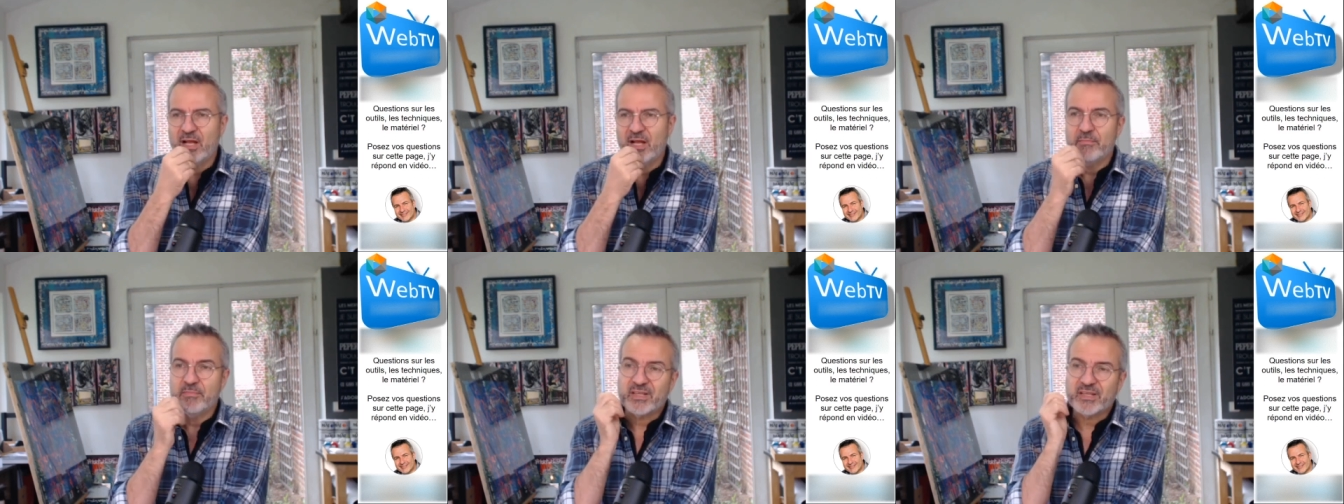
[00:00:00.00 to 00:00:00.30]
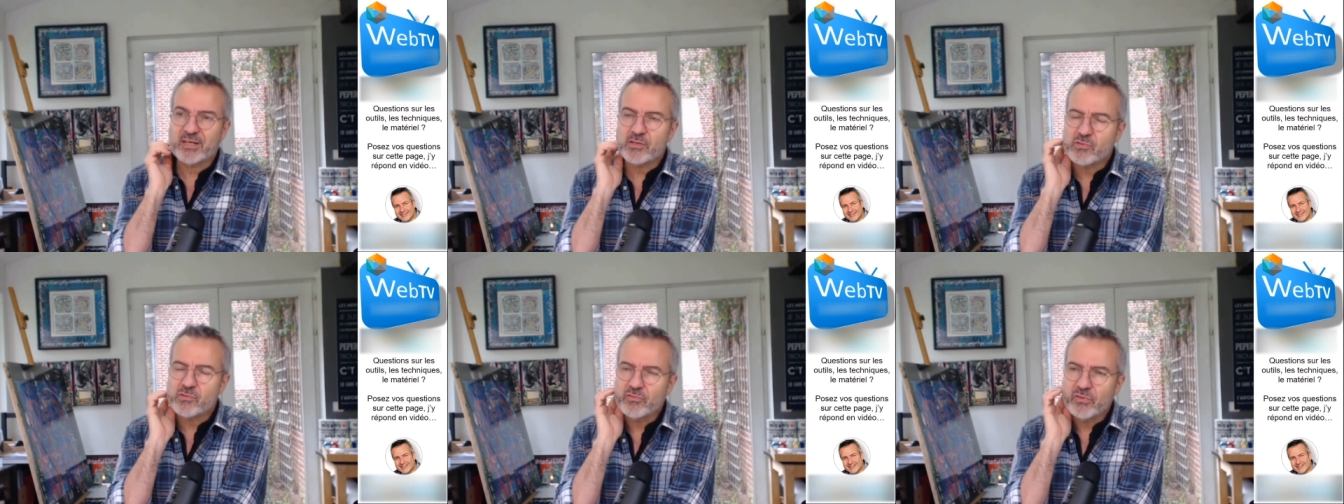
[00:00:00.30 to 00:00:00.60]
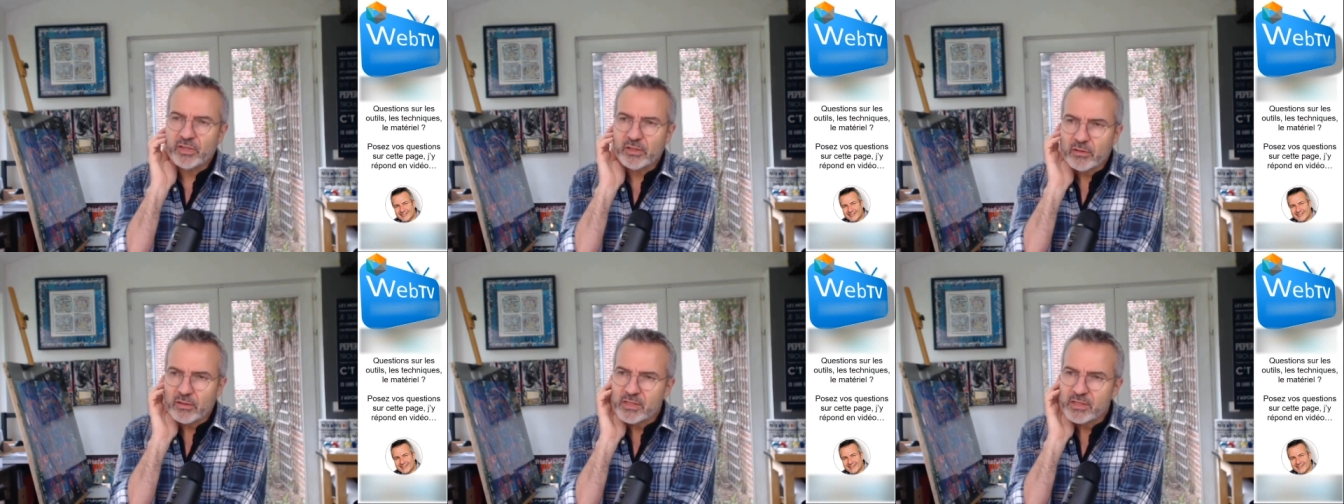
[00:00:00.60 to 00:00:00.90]
Mais très souvent,
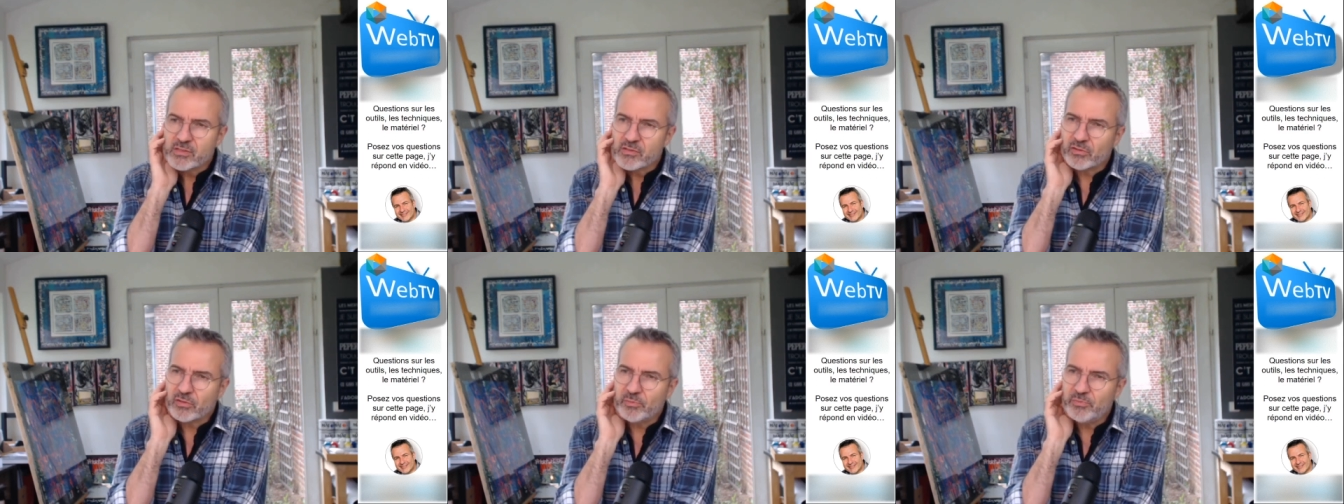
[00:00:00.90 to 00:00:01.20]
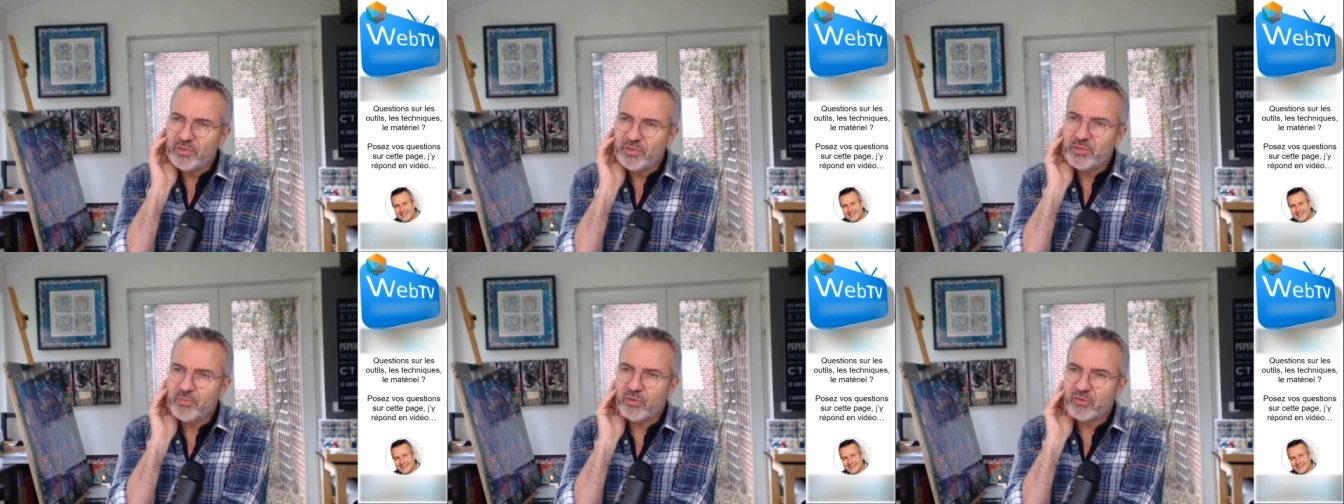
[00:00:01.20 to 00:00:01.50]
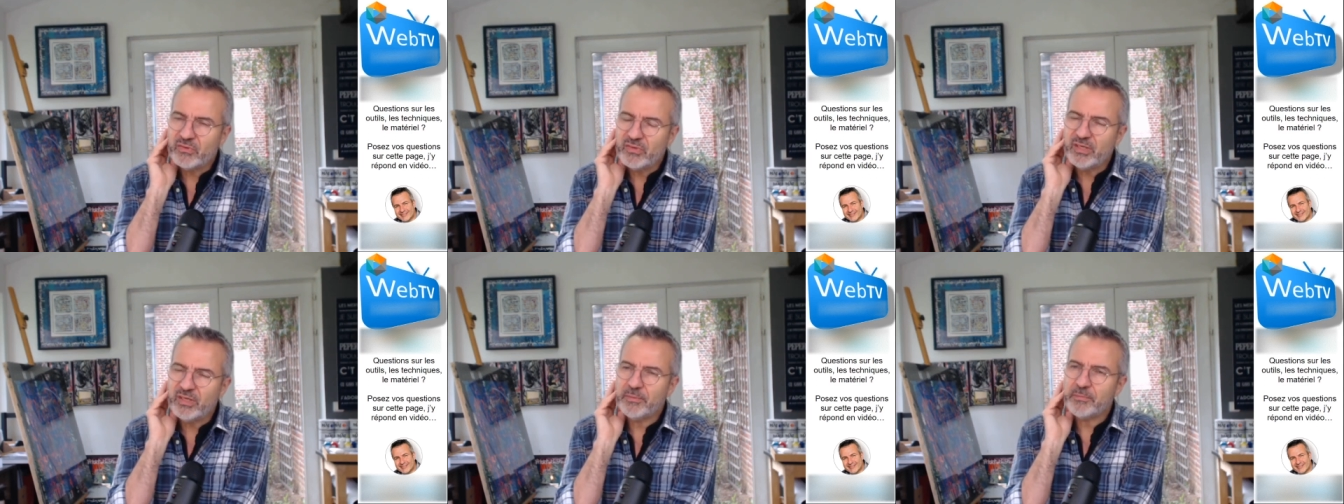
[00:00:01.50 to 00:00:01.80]
d'ailleurs, les encres
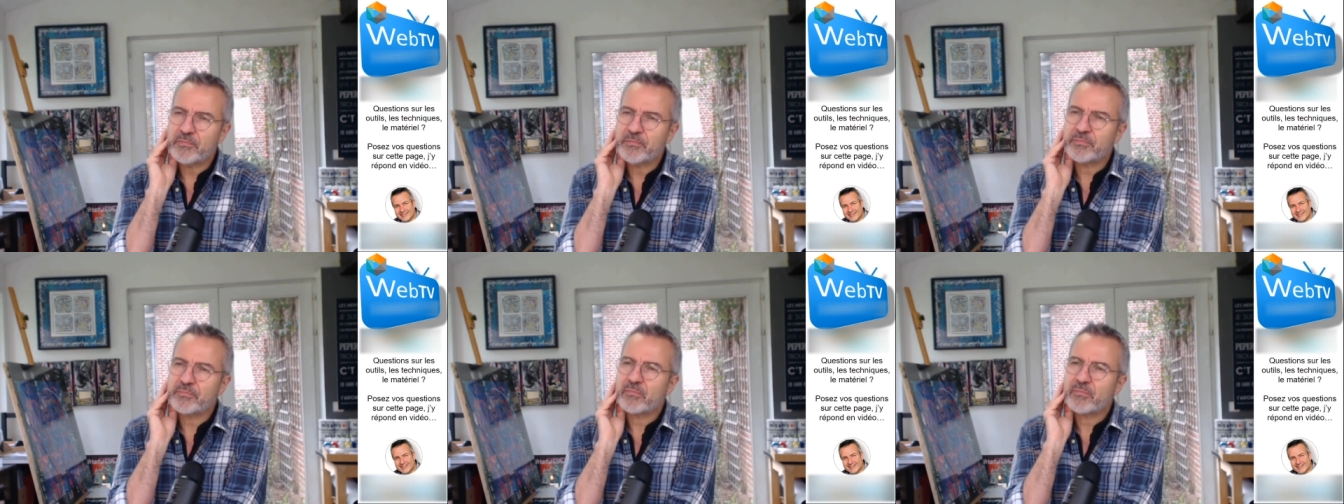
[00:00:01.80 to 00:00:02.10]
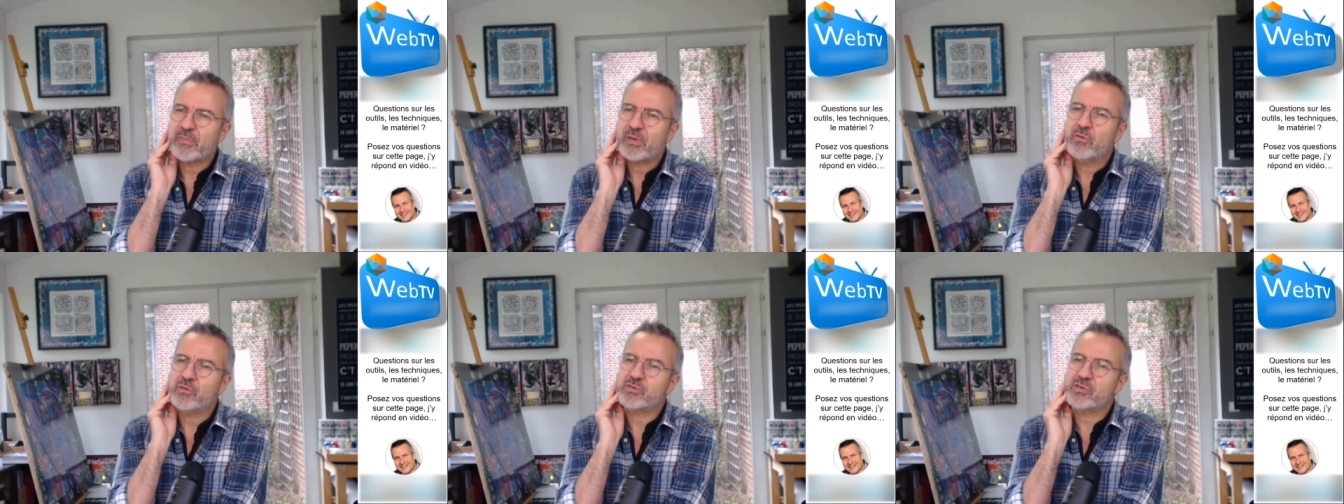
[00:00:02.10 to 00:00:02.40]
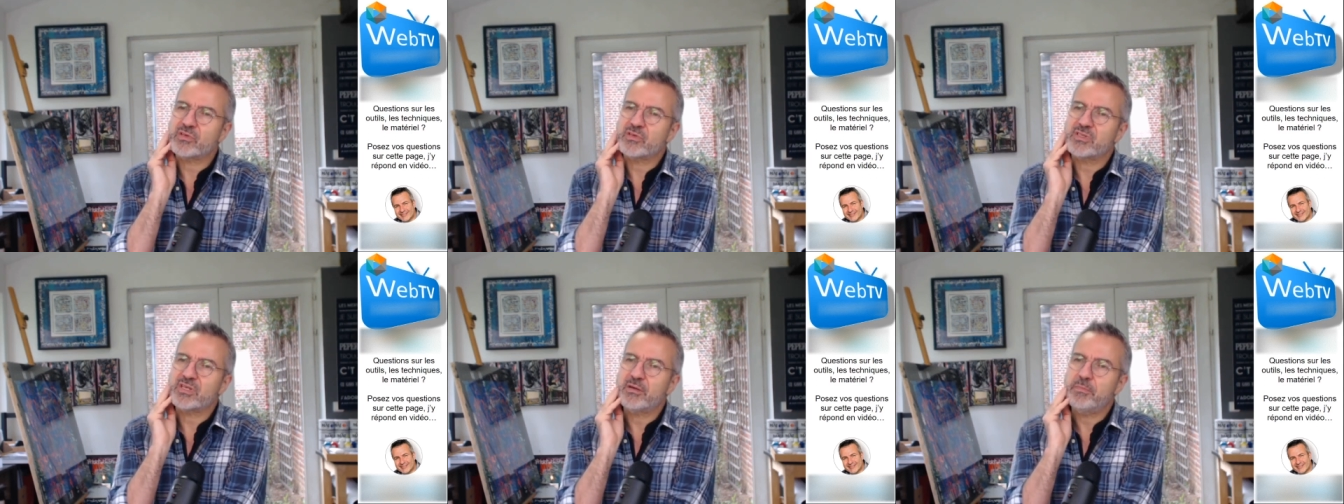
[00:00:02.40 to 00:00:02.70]
pigmentées, on
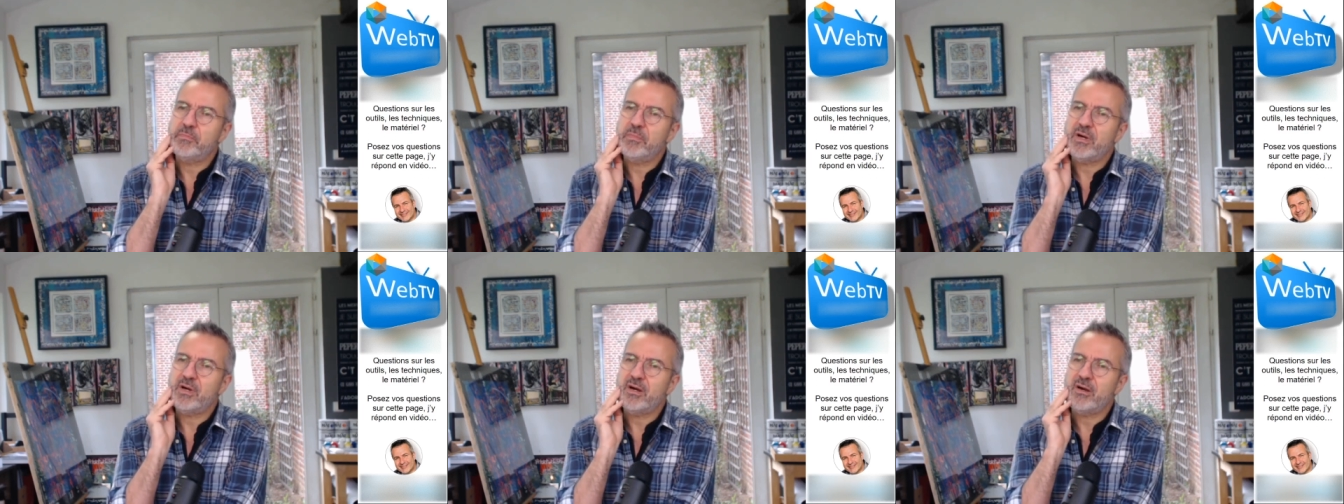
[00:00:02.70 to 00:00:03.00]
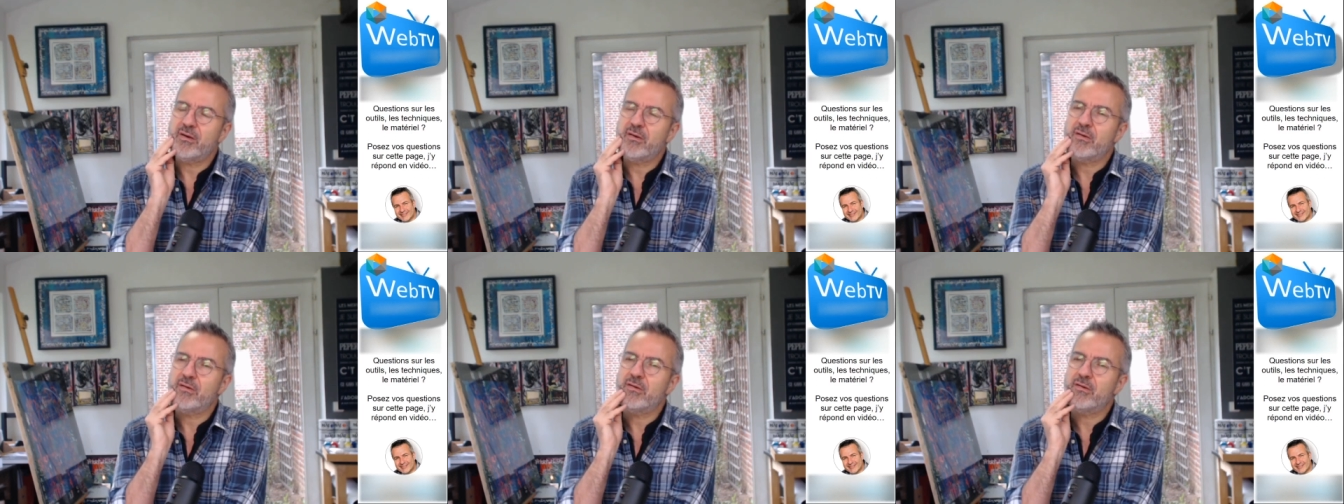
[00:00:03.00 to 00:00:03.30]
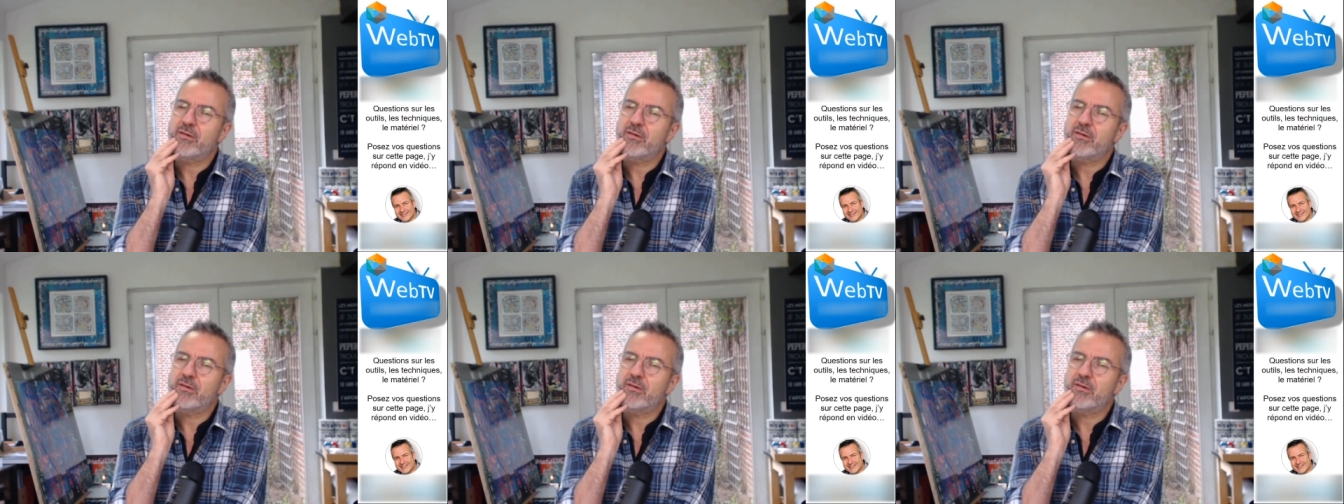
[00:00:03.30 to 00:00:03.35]
s'en sert pas.